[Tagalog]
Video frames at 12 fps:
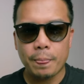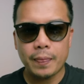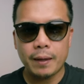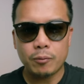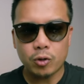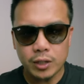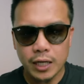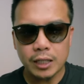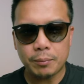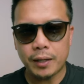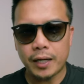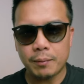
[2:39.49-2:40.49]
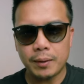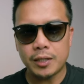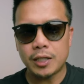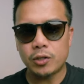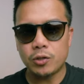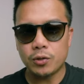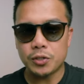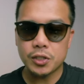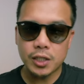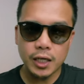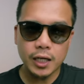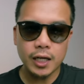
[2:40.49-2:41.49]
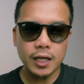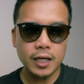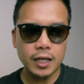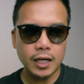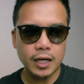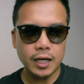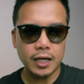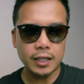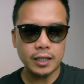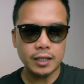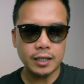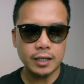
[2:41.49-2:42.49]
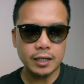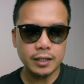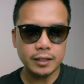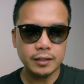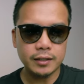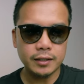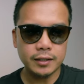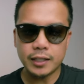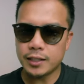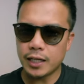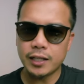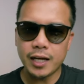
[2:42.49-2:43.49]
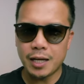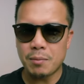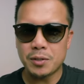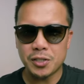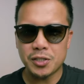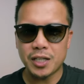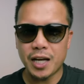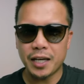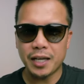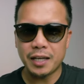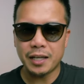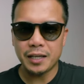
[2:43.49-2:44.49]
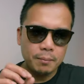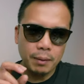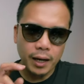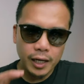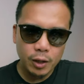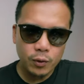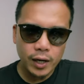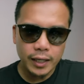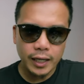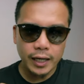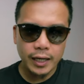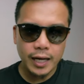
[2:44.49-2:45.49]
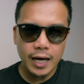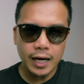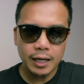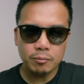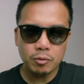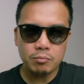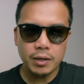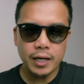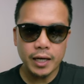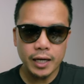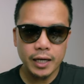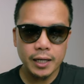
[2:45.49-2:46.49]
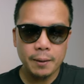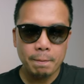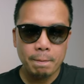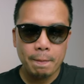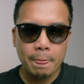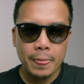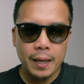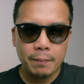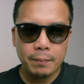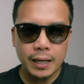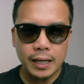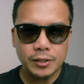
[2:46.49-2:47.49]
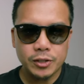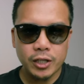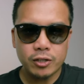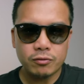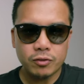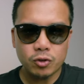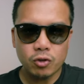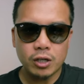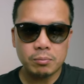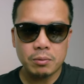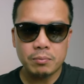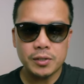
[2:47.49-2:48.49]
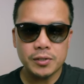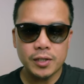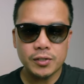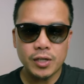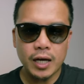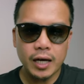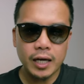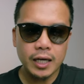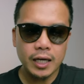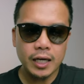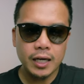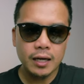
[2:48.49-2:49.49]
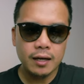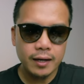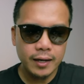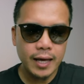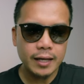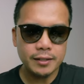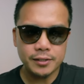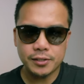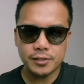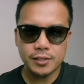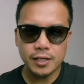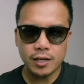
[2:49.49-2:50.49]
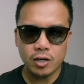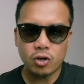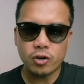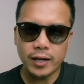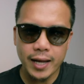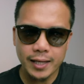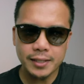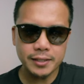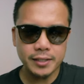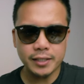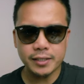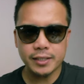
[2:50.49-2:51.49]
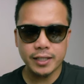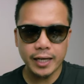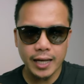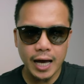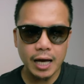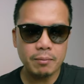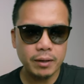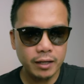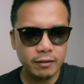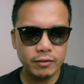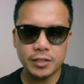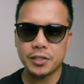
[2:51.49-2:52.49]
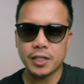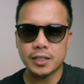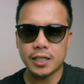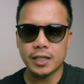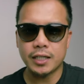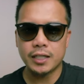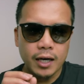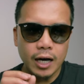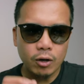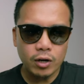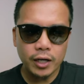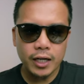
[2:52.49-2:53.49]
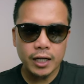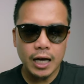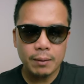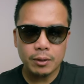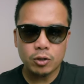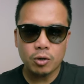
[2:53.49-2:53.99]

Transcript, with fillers: importante pa rin naman dito yung skill at uh, nadadaan naman sa tiyaga eh. Pangalawa na kailangan mong bilhin para sa iyong photography business ay lens or lenses. Kailangan mag-invest ka dyan. Ako ang ginagamit